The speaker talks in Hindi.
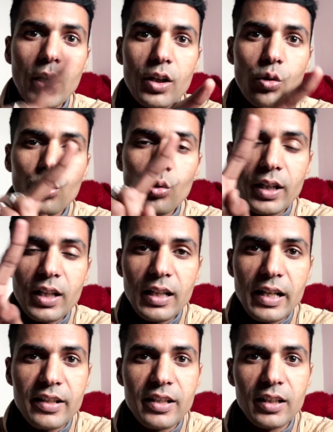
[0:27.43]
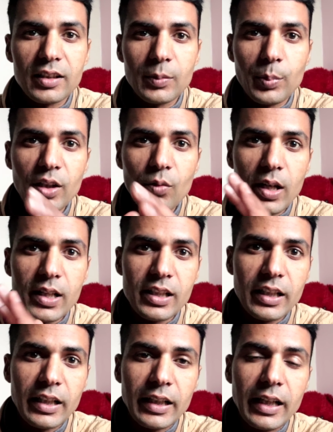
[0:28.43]
क्वार्टर ऑन क्वार्टर लास्ट ईयर का कंपेरिजन वहां
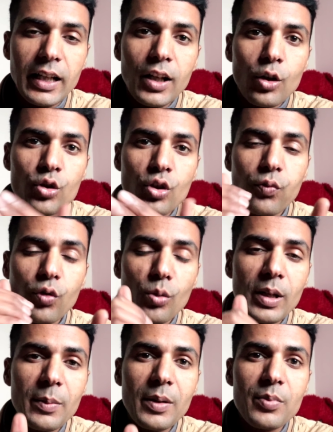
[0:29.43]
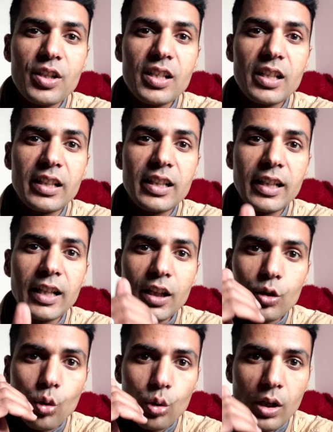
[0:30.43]
से करेंगे जो फॉर्मेट में हम चीजें देखेंगे
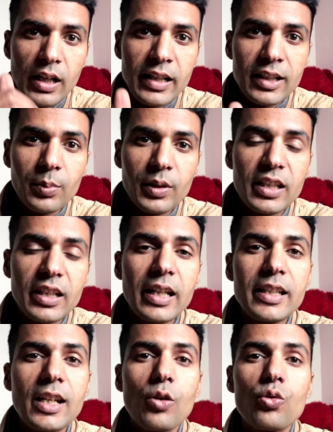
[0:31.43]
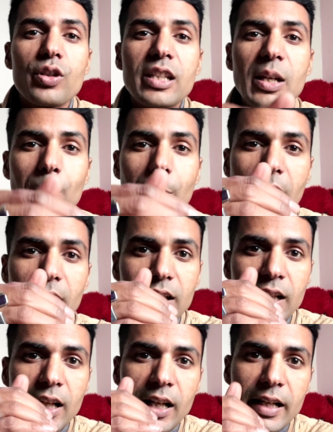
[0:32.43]
टोटल इनकम कितनी आई है उसके
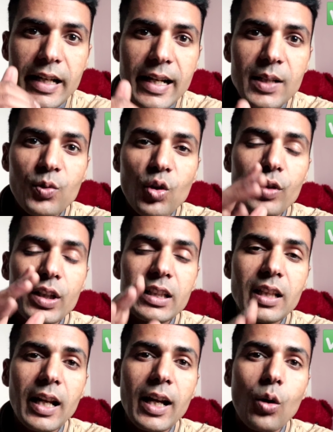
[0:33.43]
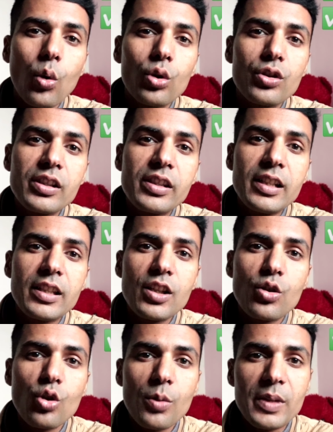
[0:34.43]
बाद नेट प्रॉफिट कितना है और तीसरी
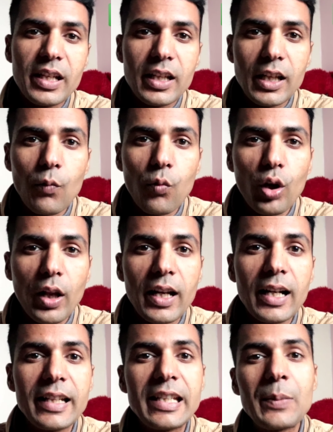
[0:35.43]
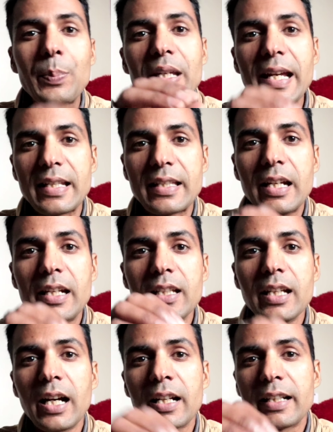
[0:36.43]
चीज जो हम देखेंगे वो रहेगा ईपीएस e यानी
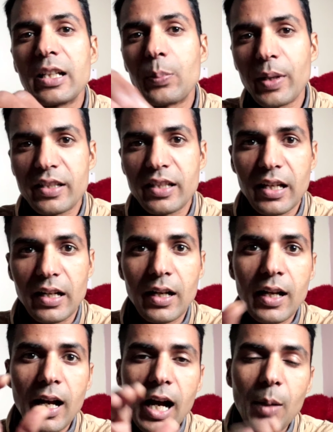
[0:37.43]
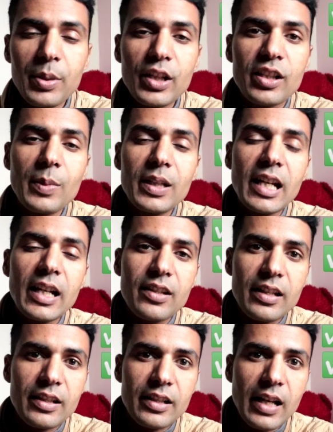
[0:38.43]
कि अर्निंग पर शेयर अभी इसमें क्या
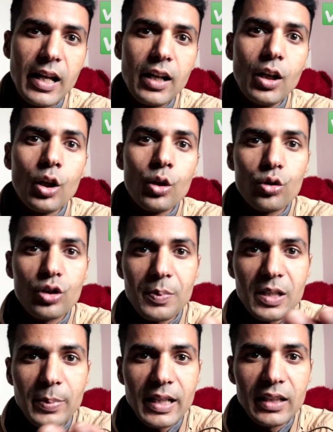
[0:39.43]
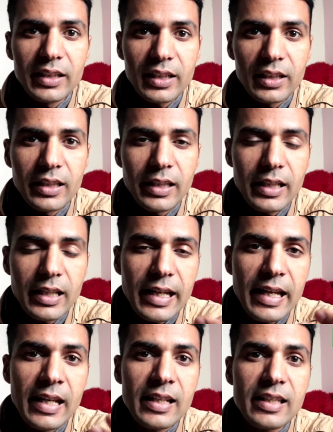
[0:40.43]
चेंजेस आए तो सबसे पहले देख लेते हैं
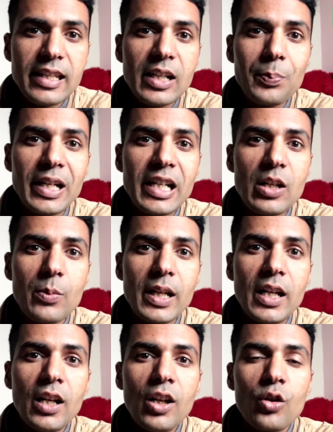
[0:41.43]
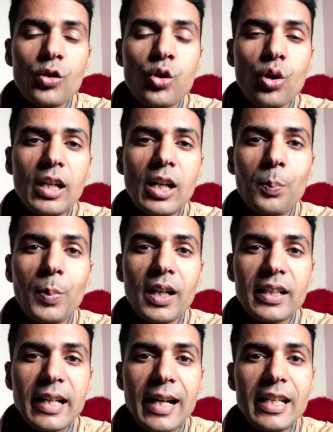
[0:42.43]
कि एशियन पेंट में जो
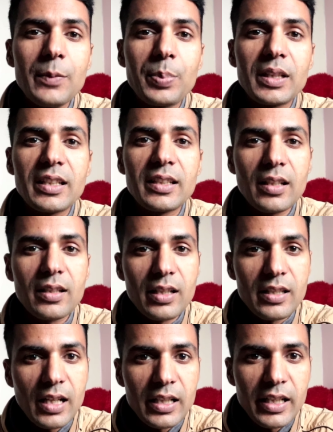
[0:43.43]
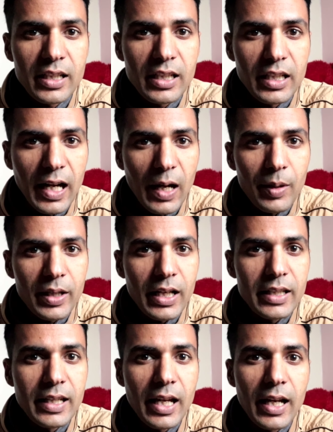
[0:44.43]
लगभग ढाई प्रतिशत से ज़्यादा की गिरावट
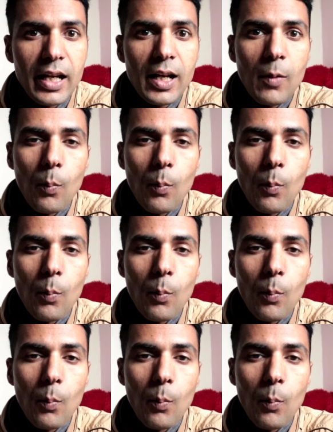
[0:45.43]
आई है